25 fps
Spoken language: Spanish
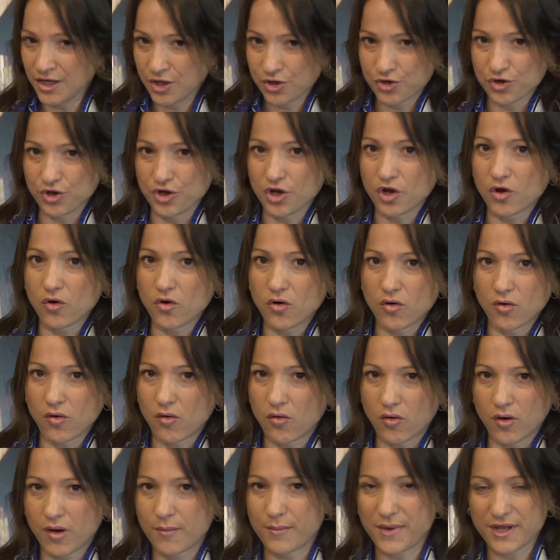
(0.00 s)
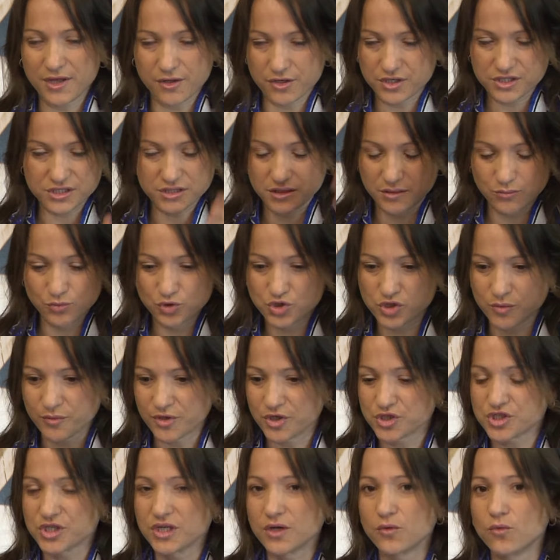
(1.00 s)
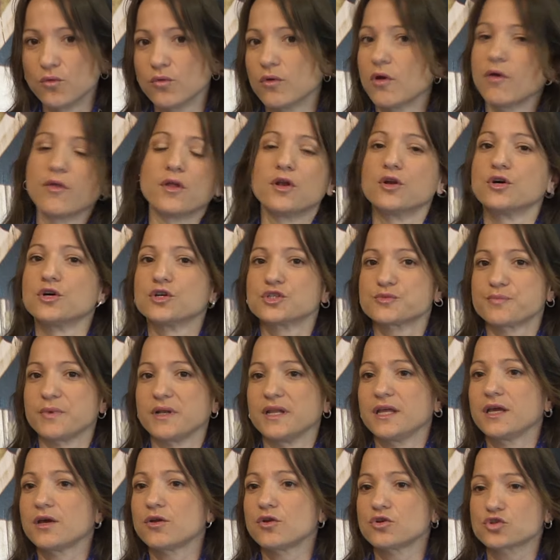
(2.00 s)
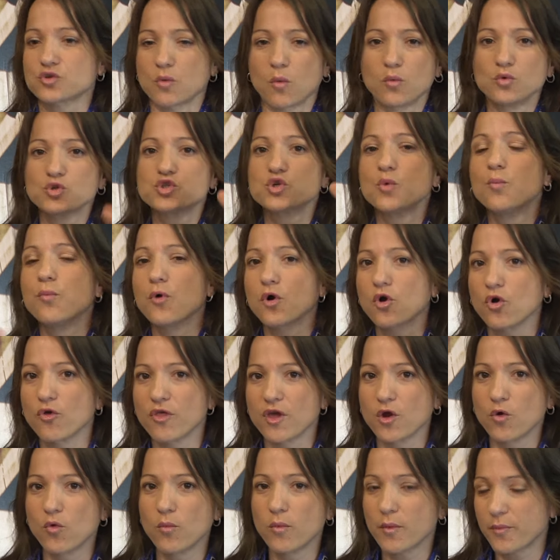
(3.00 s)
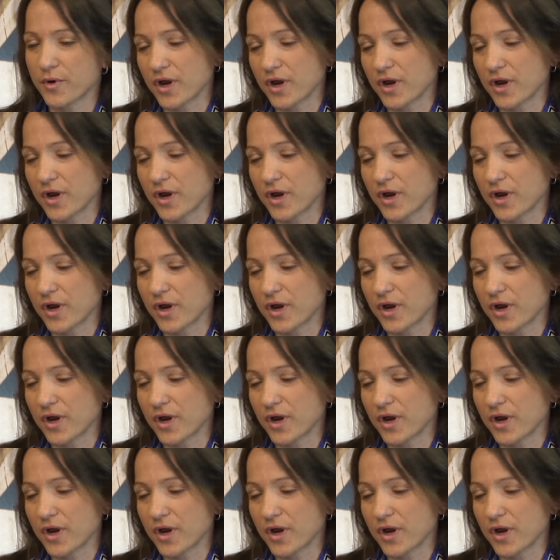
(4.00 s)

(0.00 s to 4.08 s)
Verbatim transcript: no llegó a mayores ni mucho menos ninguno de los peligros, con mucho un poco de humo.